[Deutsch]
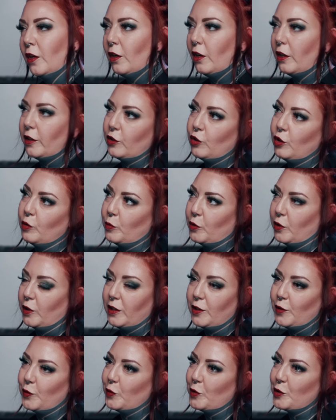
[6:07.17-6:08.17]
ah, ich könnte mir
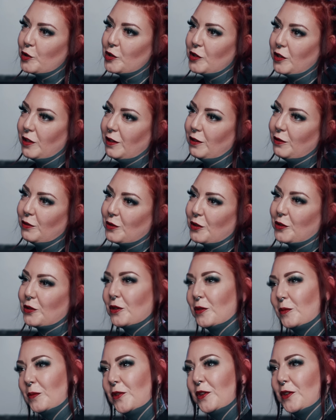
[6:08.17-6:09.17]
das vorstellen, ah, ich
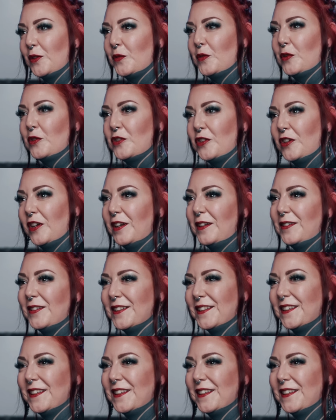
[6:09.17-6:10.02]
könnte mir das vorstellen.